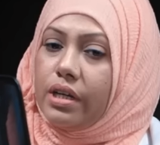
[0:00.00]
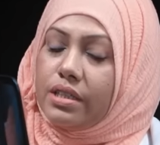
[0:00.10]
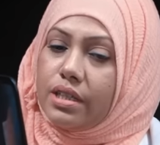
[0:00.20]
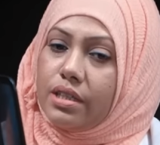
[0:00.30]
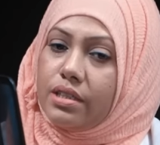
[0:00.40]

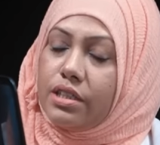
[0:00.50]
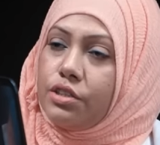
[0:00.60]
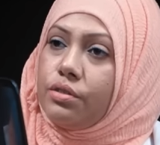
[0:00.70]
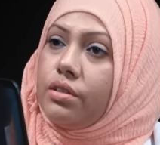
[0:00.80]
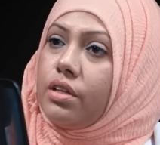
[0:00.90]
এটা
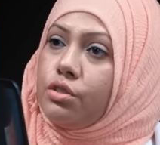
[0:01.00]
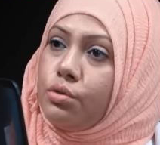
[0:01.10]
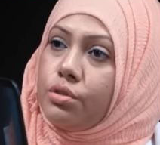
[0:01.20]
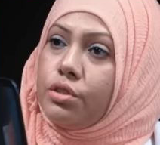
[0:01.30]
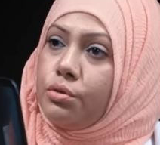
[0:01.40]
ডিটোরিয়েট
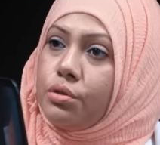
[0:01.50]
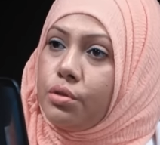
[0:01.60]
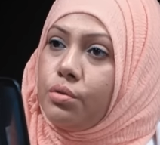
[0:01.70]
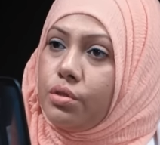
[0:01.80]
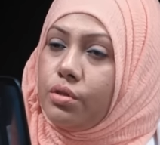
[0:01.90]
করতে করতে
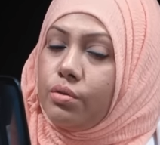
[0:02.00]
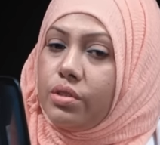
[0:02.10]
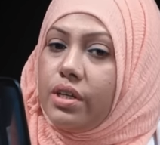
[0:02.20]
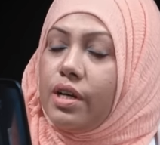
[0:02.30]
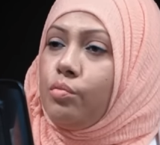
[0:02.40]
করতে
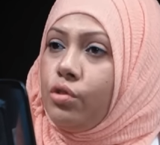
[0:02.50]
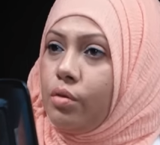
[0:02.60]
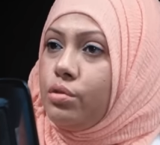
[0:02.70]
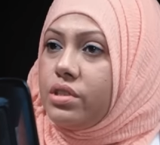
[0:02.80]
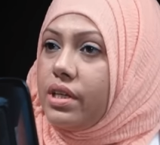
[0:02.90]
করতে এমন
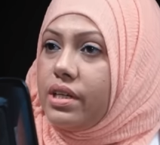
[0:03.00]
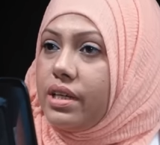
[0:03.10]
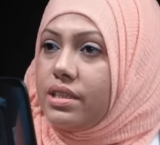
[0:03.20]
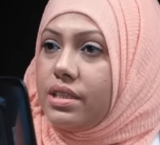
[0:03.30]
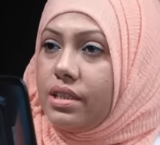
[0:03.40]
অবস্থায়
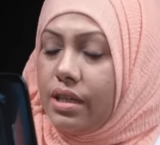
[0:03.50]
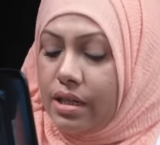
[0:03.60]
গেছে